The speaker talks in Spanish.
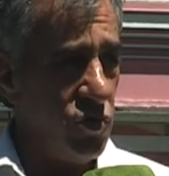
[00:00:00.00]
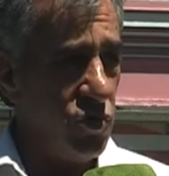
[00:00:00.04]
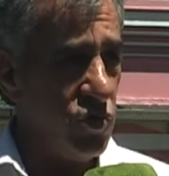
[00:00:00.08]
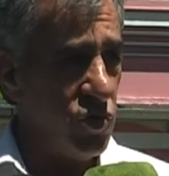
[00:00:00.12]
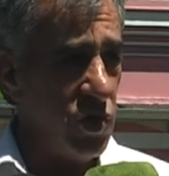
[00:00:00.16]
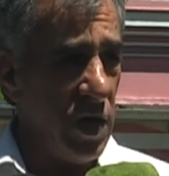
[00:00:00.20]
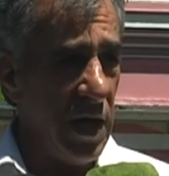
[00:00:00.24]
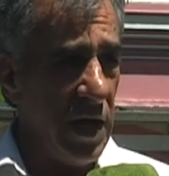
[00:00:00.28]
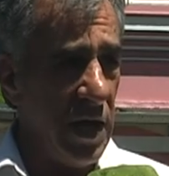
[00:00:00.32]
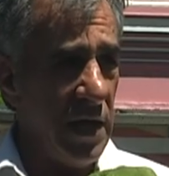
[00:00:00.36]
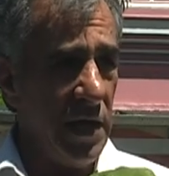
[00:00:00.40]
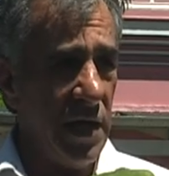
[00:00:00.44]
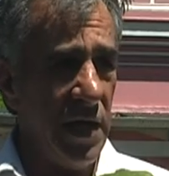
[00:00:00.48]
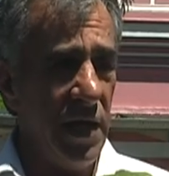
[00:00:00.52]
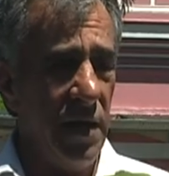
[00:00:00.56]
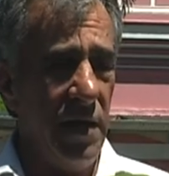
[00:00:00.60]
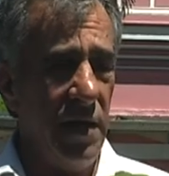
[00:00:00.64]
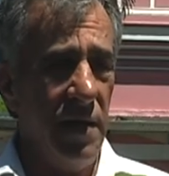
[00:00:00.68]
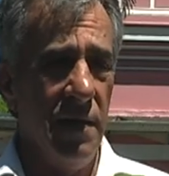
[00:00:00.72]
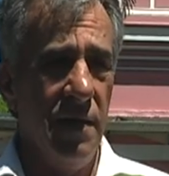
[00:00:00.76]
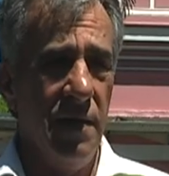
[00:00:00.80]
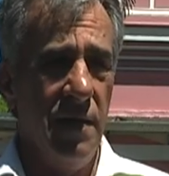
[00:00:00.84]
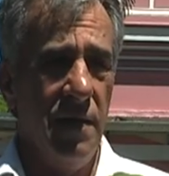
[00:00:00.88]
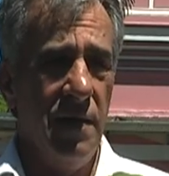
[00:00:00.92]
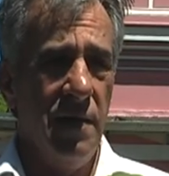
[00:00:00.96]
salga.
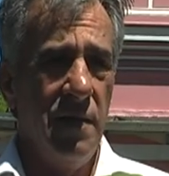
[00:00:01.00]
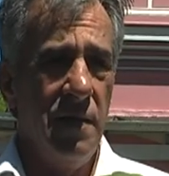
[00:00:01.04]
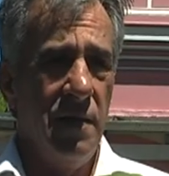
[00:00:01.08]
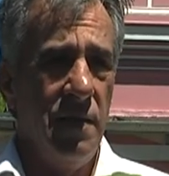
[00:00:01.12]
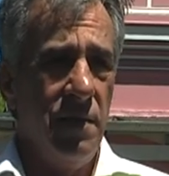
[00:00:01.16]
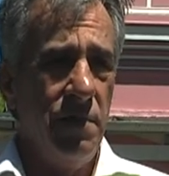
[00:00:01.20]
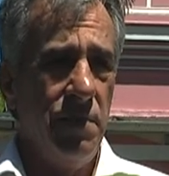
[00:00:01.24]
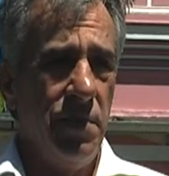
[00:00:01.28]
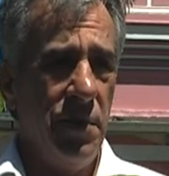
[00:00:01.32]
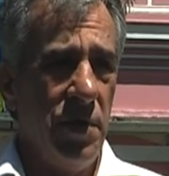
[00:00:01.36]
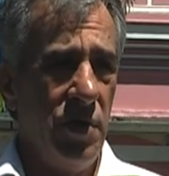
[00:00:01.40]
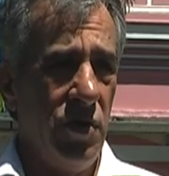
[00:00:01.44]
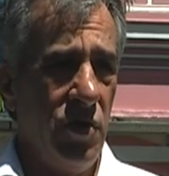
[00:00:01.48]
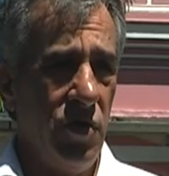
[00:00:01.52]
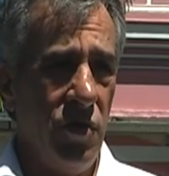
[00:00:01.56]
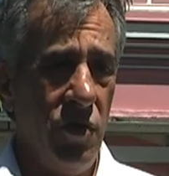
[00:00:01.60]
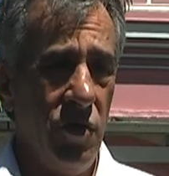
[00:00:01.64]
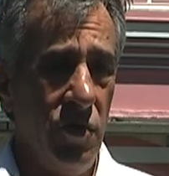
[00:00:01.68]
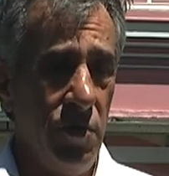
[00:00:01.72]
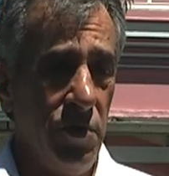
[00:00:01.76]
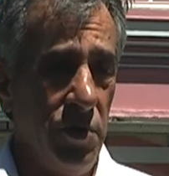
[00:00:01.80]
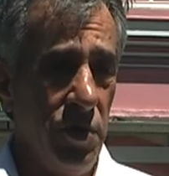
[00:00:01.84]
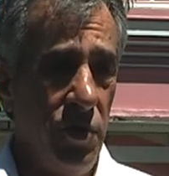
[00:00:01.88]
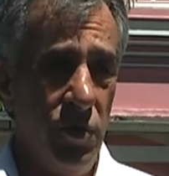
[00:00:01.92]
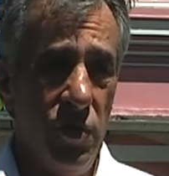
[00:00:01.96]
Pero,
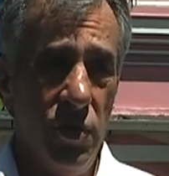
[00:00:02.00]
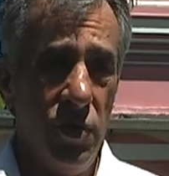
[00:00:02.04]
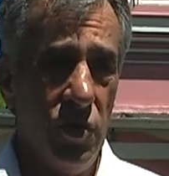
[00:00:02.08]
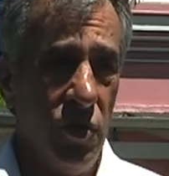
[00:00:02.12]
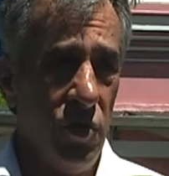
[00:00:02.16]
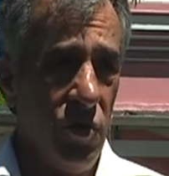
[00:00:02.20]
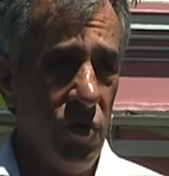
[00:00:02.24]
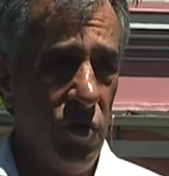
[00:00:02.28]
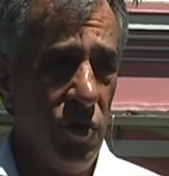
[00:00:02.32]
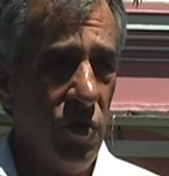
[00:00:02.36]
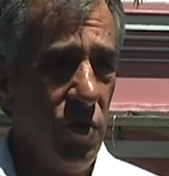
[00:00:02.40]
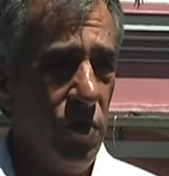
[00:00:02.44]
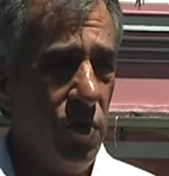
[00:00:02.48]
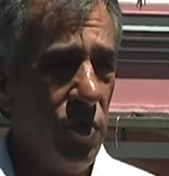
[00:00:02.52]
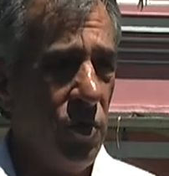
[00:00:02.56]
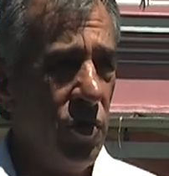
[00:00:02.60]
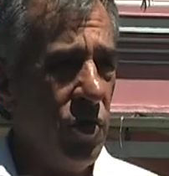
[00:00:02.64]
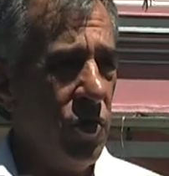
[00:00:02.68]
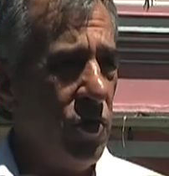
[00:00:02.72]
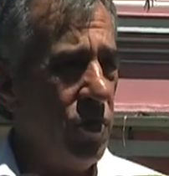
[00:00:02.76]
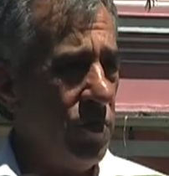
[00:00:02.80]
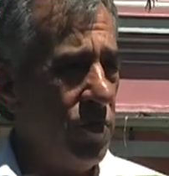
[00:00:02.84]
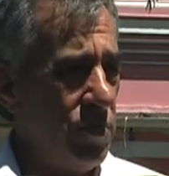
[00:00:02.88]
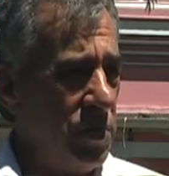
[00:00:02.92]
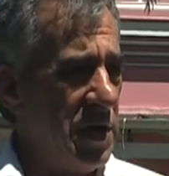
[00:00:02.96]
bueno, lo veo un poco
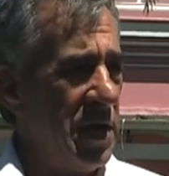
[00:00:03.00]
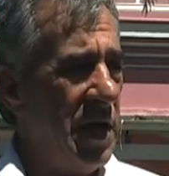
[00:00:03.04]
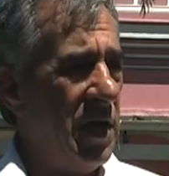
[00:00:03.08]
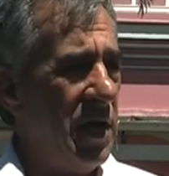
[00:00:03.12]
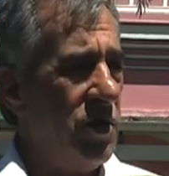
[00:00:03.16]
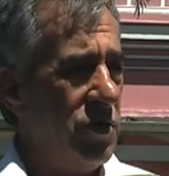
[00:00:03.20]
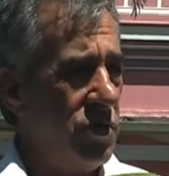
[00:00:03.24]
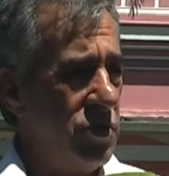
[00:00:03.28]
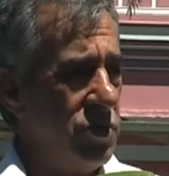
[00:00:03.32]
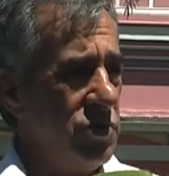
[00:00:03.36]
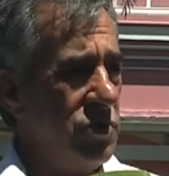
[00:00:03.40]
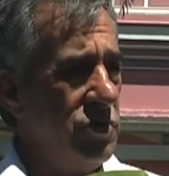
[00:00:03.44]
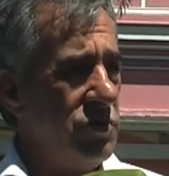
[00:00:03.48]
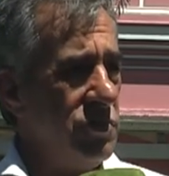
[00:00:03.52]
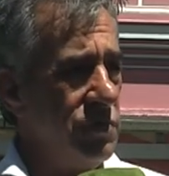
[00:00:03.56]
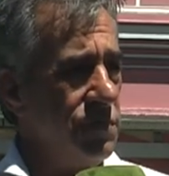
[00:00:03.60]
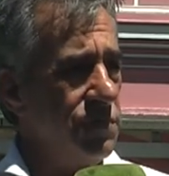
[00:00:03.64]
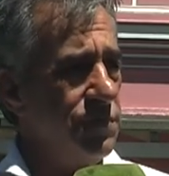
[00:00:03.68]
complicado, ¿no?